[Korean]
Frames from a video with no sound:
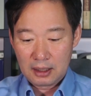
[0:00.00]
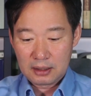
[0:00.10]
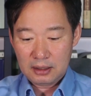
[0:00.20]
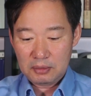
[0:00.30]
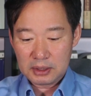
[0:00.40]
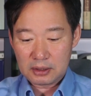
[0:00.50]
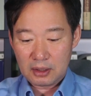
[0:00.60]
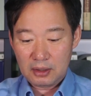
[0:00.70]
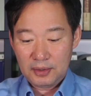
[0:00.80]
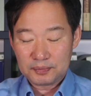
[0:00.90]

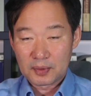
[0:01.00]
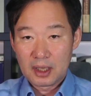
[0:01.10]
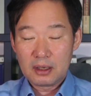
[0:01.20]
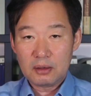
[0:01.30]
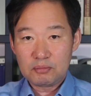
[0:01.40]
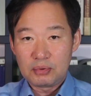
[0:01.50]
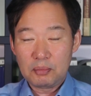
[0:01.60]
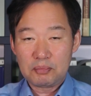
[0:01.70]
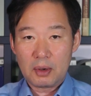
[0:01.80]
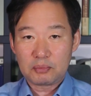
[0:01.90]
그러면서요 이런
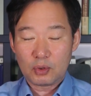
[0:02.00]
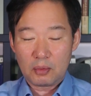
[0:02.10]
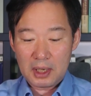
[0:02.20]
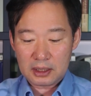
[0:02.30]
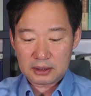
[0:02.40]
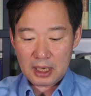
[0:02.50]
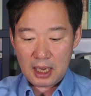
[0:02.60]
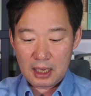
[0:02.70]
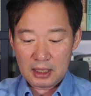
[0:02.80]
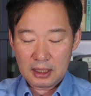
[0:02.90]
불법
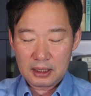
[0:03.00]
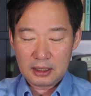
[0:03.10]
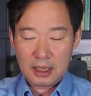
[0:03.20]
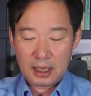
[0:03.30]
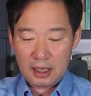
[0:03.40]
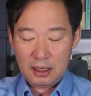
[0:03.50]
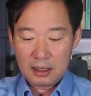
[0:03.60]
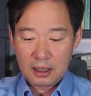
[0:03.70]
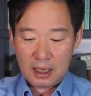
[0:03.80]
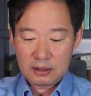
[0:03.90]
도박장에
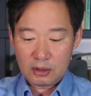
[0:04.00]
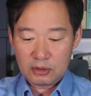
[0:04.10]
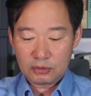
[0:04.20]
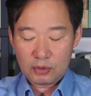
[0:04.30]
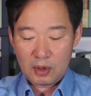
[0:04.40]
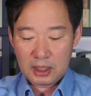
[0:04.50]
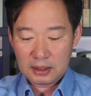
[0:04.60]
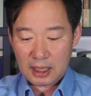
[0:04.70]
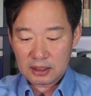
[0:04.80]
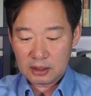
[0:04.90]
한 열흘 동안
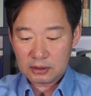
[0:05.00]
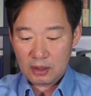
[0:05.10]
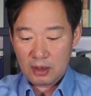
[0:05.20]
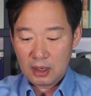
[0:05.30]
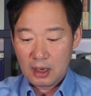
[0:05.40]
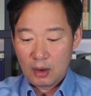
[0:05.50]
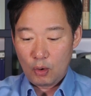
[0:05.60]
다녀서